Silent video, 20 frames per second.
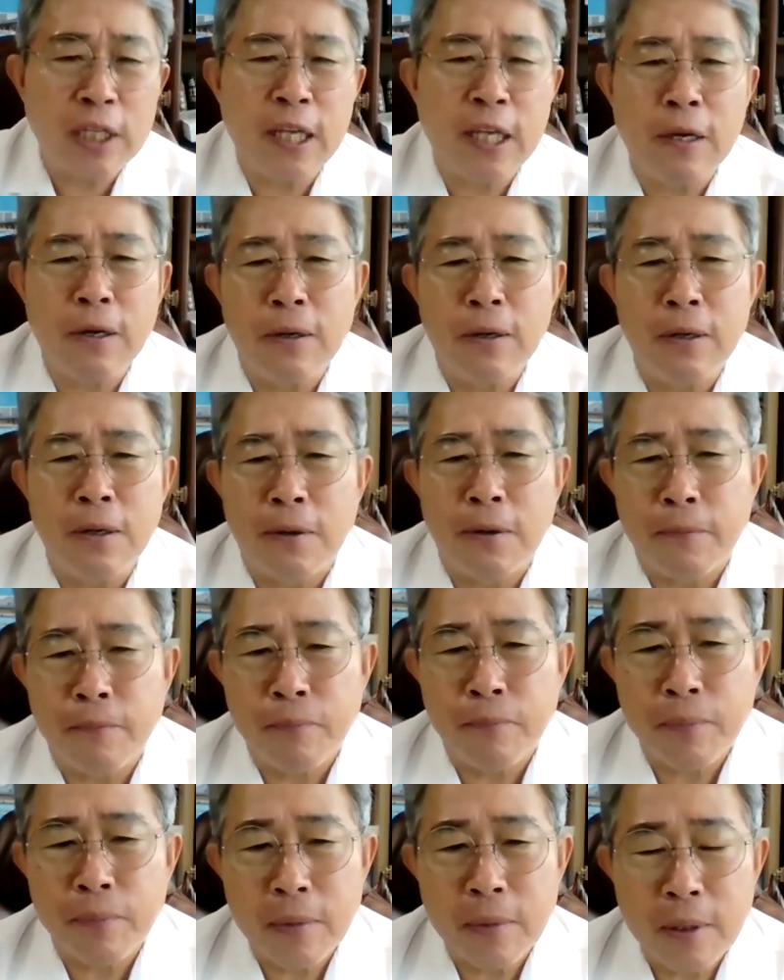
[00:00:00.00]
돼요.
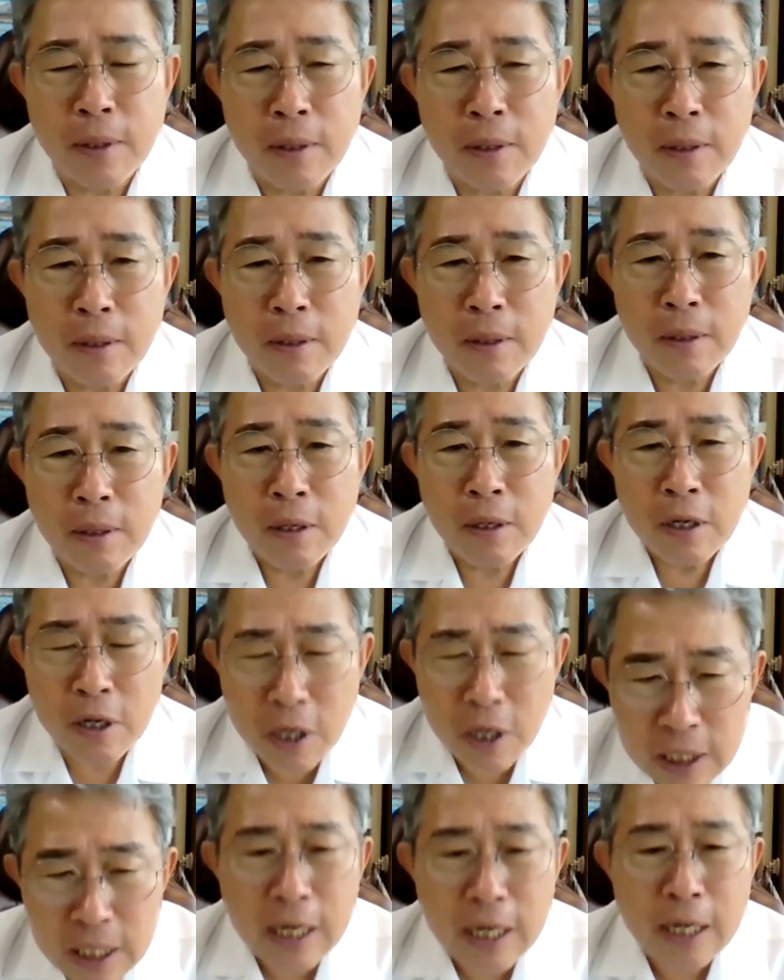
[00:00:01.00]

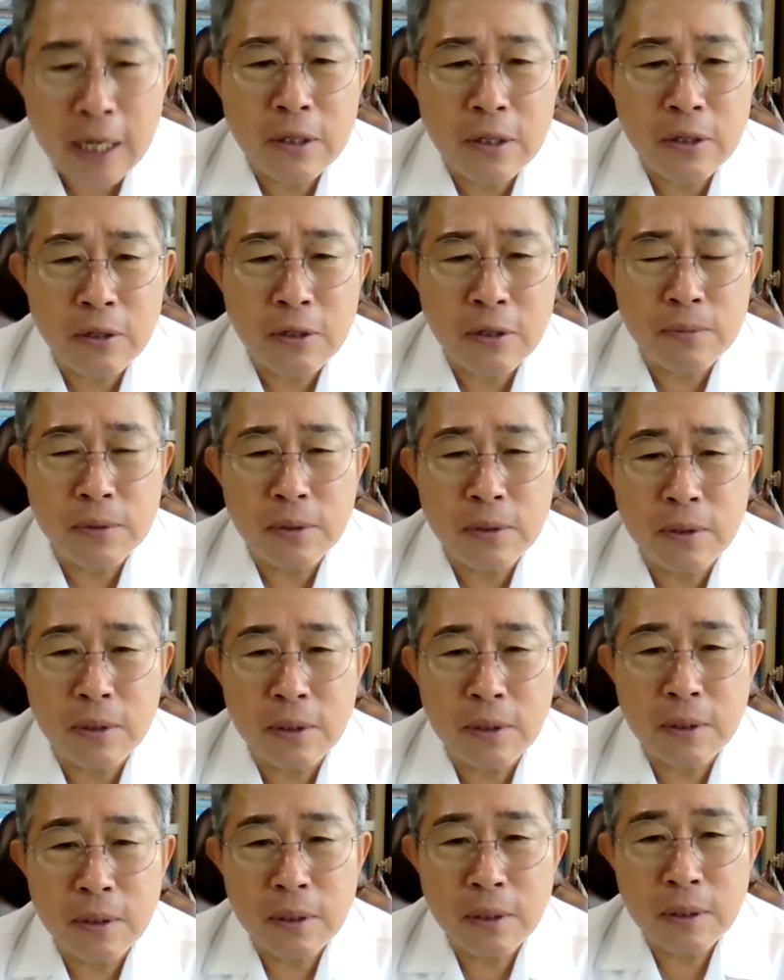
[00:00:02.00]
큰일 나요, 여러분.